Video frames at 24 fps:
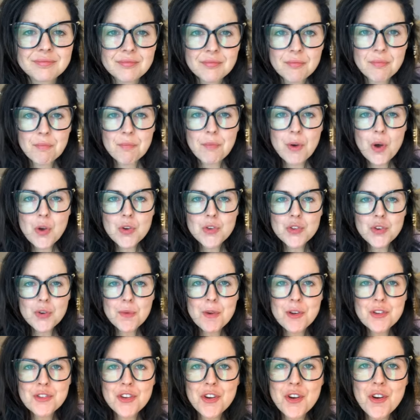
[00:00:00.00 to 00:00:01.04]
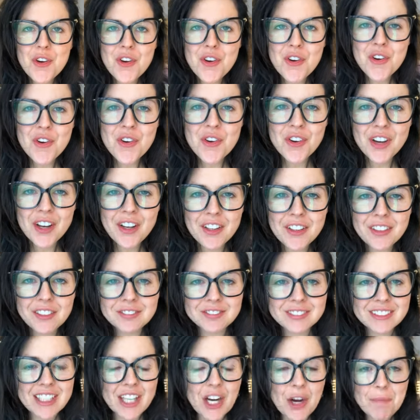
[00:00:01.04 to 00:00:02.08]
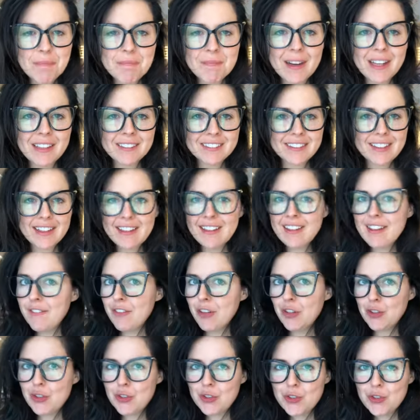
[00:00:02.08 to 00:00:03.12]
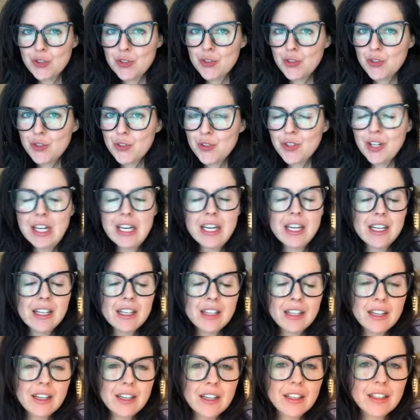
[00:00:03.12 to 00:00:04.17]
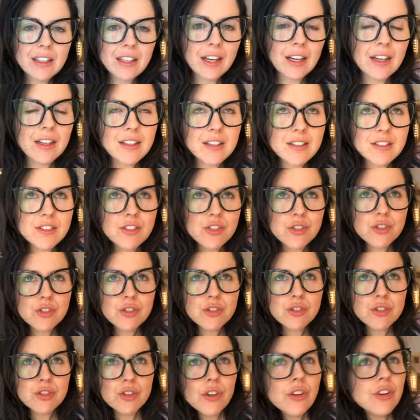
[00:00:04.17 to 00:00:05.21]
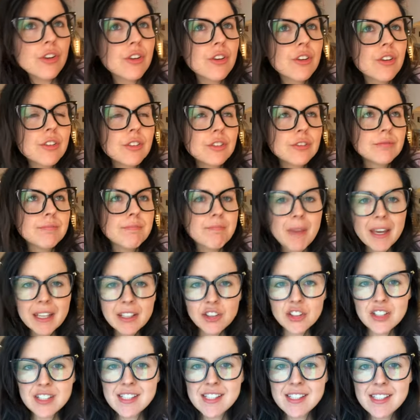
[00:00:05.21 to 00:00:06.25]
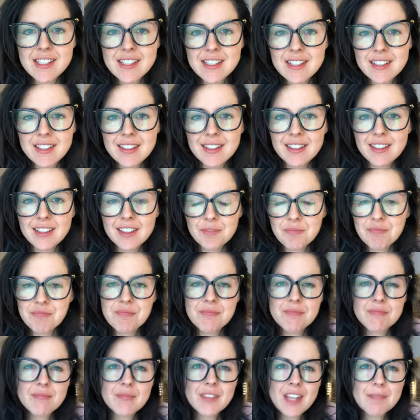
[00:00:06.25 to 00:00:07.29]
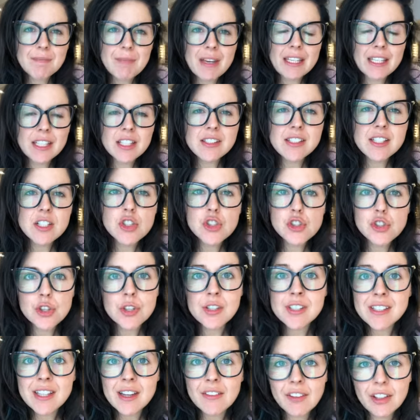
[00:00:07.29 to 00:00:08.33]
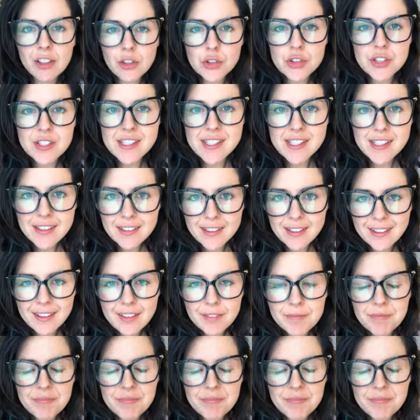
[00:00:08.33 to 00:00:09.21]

Bonjour, bonjour! Comment allez-vous? En ce mercredi, mercredi juste avant le dîner.